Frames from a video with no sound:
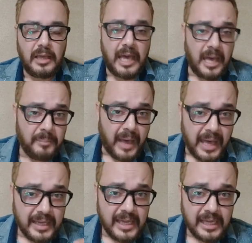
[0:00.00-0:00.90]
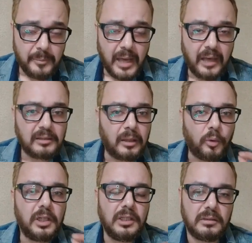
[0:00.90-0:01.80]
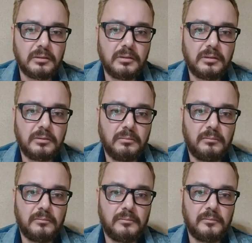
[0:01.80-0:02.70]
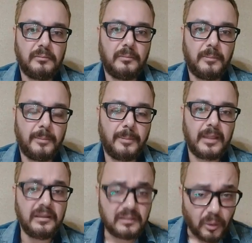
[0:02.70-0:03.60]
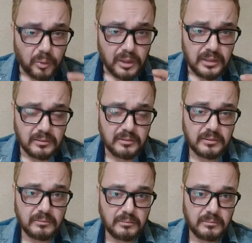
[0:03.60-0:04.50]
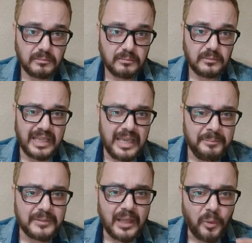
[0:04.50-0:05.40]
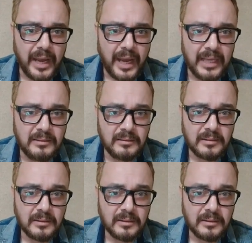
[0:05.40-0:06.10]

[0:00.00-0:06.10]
اهم حاجه يا جماعه التوقيت التوقيت امتى الواحد